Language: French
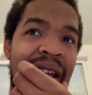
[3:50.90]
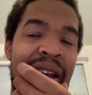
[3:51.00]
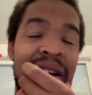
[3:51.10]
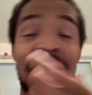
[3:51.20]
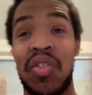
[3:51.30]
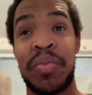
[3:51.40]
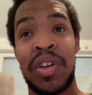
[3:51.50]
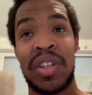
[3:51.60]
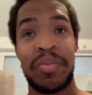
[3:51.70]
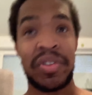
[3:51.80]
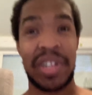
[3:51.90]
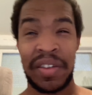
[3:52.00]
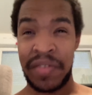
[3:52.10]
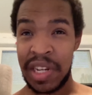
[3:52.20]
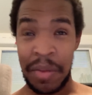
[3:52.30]
Alors, dans le meilleur des mondes, tu seras
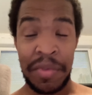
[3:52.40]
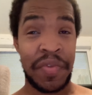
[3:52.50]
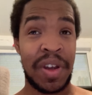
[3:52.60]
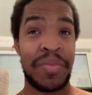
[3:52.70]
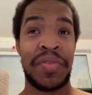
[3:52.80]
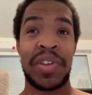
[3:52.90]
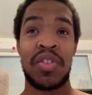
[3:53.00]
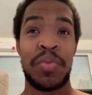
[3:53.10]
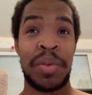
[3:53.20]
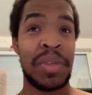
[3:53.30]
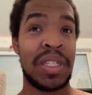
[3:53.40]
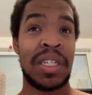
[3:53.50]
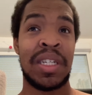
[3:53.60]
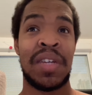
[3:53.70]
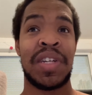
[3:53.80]
avec la même femme, avec le même
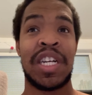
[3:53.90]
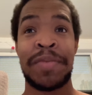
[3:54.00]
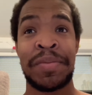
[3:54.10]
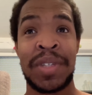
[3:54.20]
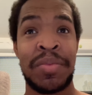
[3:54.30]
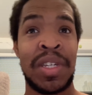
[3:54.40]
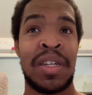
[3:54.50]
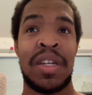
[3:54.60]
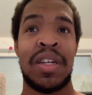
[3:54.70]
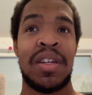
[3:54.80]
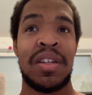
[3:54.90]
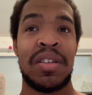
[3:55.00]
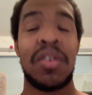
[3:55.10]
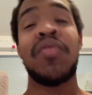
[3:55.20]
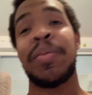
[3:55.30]
métier, avec les mêmes amis.
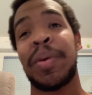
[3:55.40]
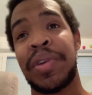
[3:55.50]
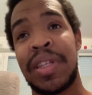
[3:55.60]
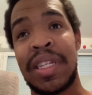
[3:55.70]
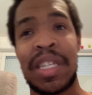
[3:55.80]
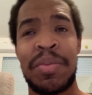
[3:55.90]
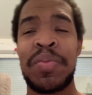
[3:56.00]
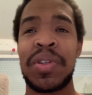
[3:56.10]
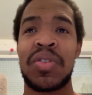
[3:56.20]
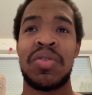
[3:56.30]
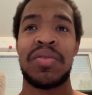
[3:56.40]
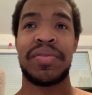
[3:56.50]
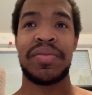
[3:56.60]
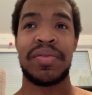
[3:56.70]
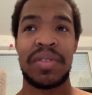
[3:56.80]
On va pas parler des amis parce que
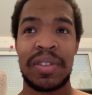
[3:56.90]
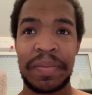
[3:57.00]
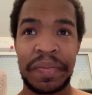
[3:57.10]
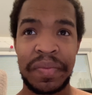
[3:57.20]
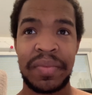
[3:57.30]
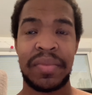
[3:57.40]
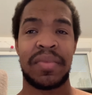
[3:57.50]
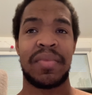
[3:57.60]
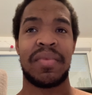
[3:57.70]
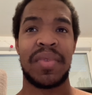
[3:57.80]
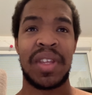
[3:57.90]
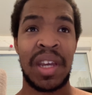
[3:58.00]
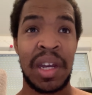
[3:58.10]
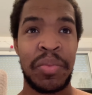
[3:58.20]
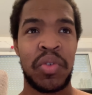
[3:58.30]
il y
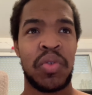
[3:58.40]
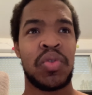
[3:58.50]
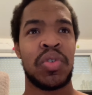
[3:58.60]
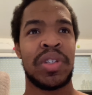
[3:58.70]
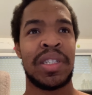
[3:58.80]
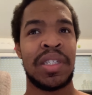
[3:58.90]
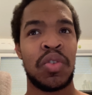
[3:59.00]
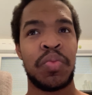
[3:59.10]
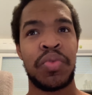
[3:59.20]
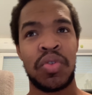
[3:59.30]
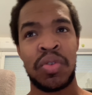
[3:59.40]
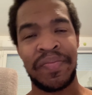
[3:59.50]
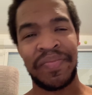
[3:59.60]
aurait beaucoup de choses à dire, ou plutôt